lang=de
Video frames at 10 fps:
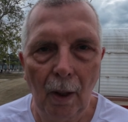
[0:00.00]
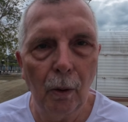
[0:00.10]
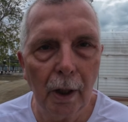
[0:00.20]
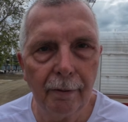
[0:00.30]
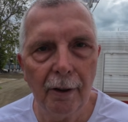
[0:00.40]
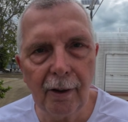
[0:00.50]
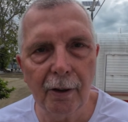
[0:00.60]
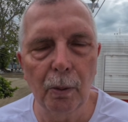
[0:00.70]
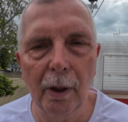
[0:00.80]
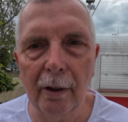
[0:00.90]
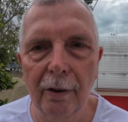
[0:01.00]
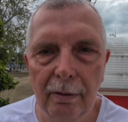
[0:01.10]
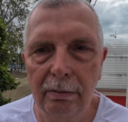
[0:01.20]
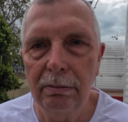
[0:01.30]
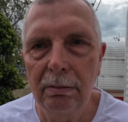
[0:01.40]
Oder wie siehst du
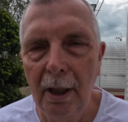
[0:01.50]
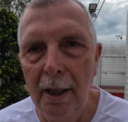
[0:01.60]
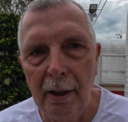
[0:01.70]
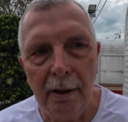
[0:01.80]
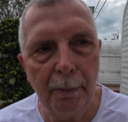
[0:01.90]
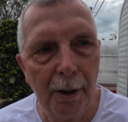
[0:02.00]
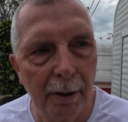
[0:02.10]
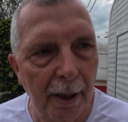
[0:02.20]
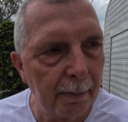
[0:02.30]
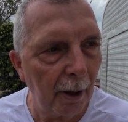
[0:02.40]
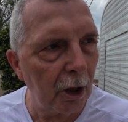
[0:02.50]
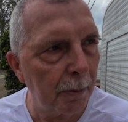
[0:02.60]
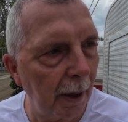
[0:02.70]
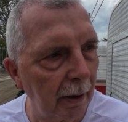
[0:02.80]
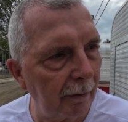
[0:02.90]
das? Da bin ich echt
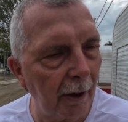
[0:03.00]
gespannt.